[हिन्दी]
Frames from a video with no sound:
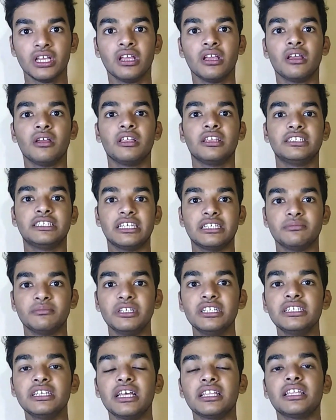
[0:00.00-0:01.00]
रिचार्ज मिल
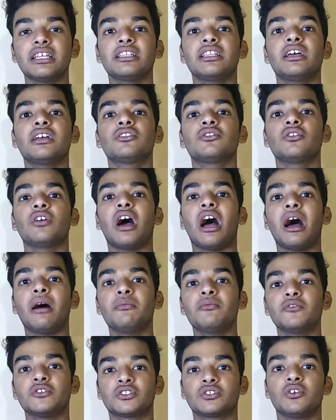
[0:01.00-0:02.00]
जाता था तो आप
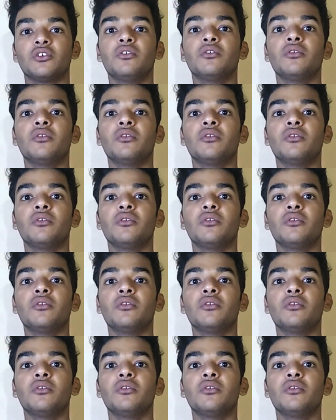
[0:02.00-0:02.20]
उसको